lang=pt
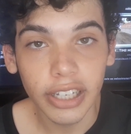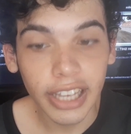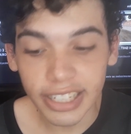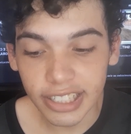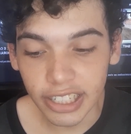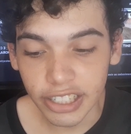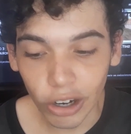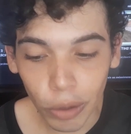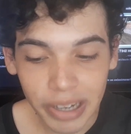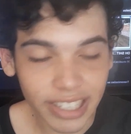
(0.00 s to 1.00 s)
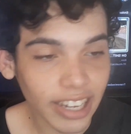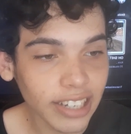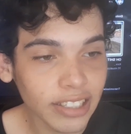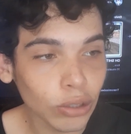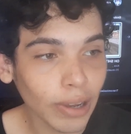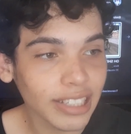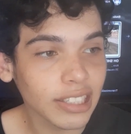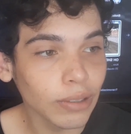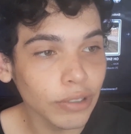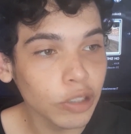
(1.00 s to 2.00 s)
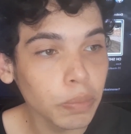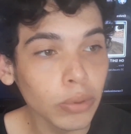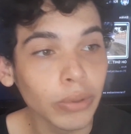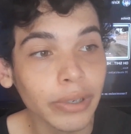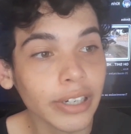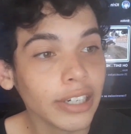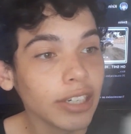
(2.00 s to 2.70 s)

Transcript: E assim, já começa aquela situação tipo